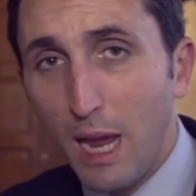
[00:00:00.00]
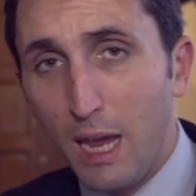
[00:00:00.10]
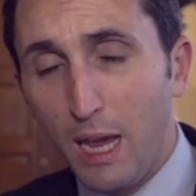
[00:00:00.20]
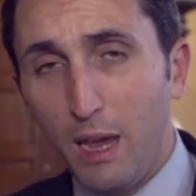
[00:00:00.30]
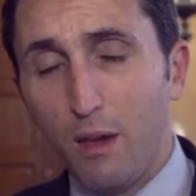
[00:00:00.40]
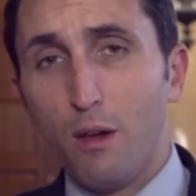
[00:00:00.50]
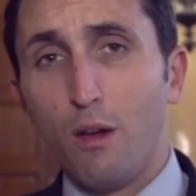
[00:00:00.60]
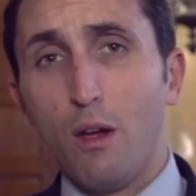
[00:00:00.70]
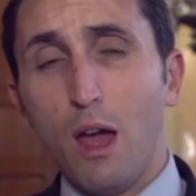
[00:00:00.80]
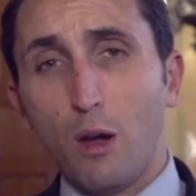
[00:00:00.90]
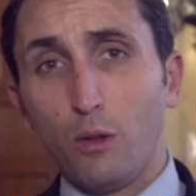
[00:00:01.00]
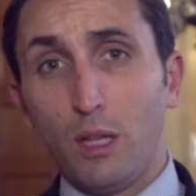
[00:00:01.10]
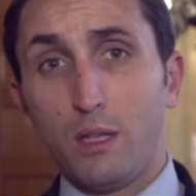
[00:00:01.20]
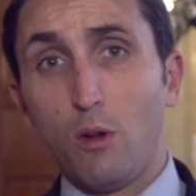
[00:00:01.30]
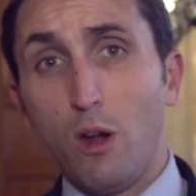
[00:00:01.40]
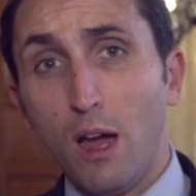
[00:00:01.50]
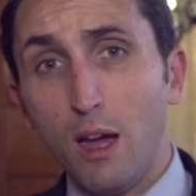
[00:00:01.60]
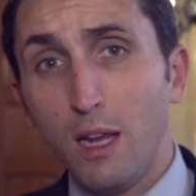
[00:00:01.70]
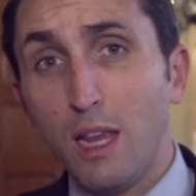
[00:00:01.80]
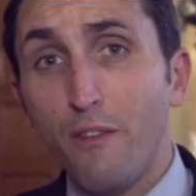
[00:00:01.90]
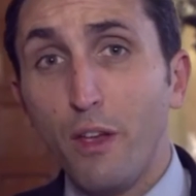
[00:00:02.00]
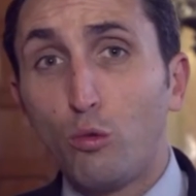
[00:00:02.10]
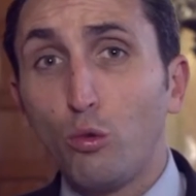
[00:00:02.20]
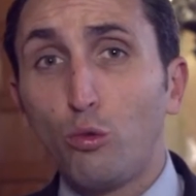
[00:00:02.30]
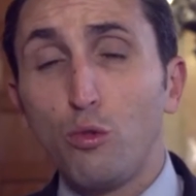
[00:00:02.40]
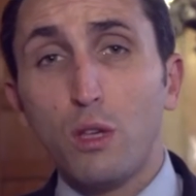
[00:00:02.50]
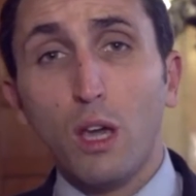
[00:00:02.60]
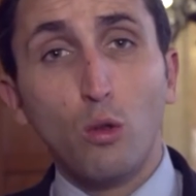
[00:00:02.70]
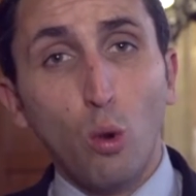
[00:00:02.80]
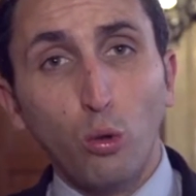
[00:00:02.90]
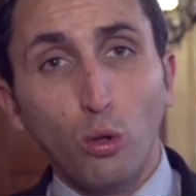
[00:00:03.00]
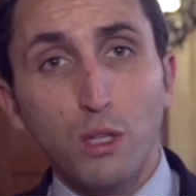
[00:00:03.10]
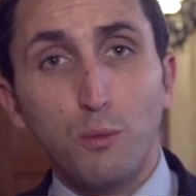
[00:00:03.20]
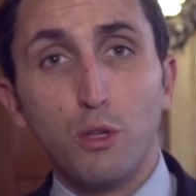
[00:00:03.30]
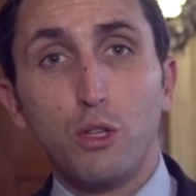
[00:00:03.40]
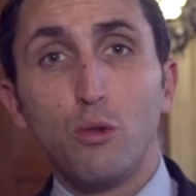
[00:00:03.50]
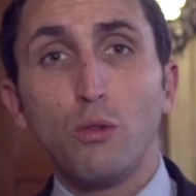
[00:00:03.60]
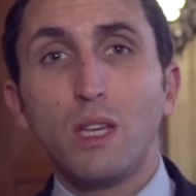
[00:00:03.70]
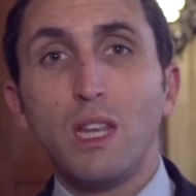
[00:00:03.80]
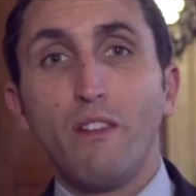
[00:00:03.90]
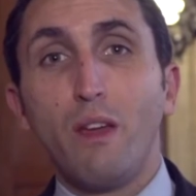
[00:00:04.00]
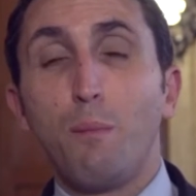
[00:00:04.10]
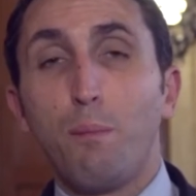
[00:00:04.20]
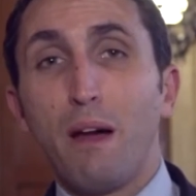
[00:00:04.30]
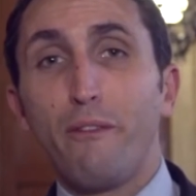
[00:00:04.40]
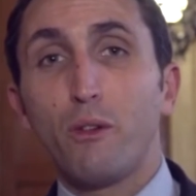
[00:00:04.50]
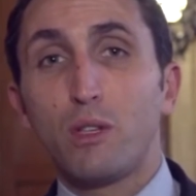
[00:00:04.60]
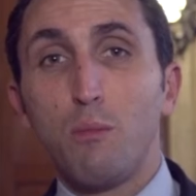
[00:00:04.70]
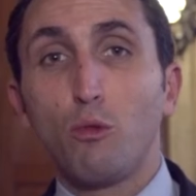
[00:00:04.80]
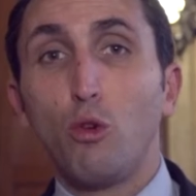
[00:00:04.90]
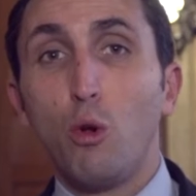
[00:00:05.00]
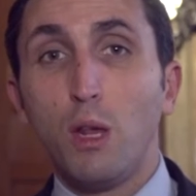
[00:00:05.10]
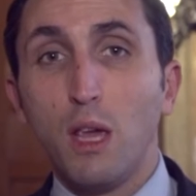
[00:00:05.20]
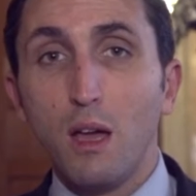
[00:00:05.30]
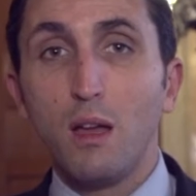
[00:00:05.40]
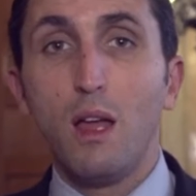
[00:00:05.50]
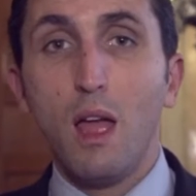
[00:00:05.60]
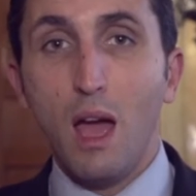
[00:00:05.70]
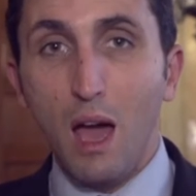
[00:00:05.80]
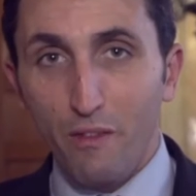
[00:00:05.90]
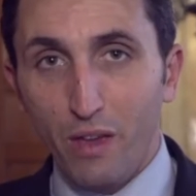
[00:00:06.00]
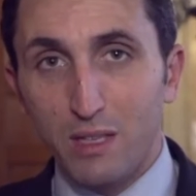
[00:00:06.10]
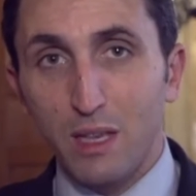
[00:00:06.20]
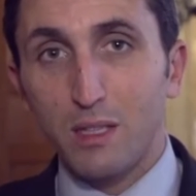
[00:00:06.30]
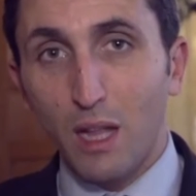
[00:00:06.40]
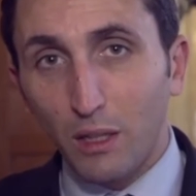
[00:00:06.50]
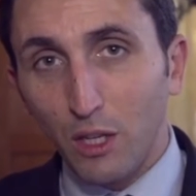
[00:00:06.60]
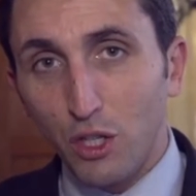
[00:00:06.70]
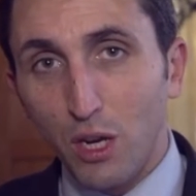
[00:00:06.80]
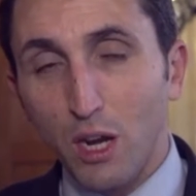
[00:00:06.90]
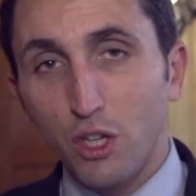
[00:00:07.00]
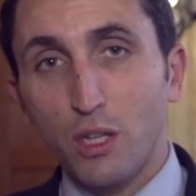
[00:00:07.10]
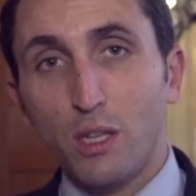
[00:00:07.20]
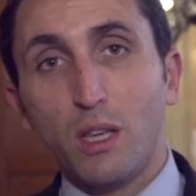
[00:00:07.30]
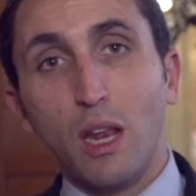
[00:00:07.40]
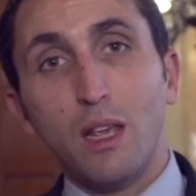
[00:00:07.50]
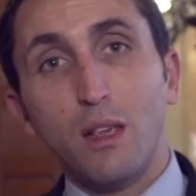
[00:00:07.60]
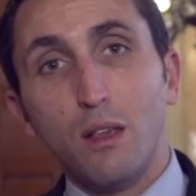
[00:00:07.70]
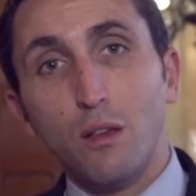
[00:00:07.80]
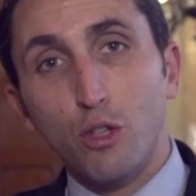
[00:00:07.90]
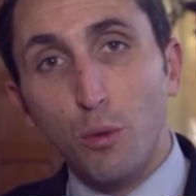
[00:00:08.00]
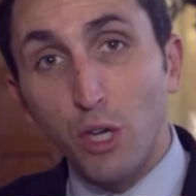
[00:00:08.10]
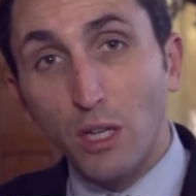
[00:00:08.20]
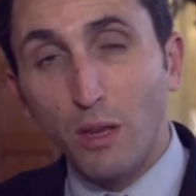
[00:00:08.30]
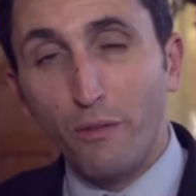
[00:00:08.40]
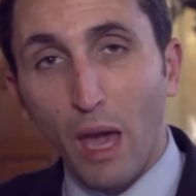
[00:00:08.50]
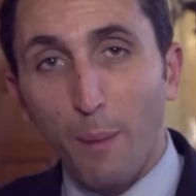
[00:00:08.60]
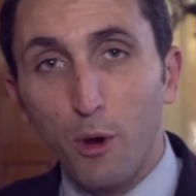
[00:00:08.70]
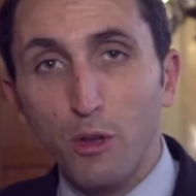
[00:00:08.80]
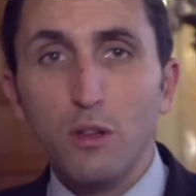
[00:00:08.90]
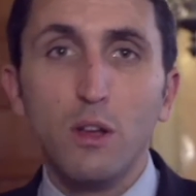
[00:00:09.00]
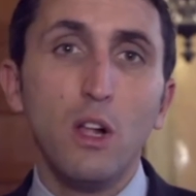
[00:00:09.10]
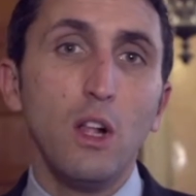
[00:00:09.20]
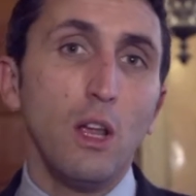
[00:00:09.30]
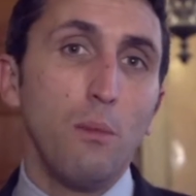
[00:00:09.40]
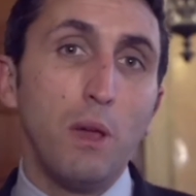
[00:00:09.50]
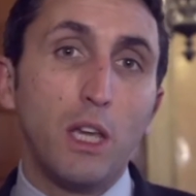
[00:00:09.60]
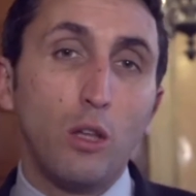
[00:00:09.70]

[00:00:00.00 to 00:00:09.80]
Et à côté de cela, il y avait toute une série d'autres dispositions qui n'avaient pas forcément de lien avec cette stratégie énergétique et les objectifs carbone, mais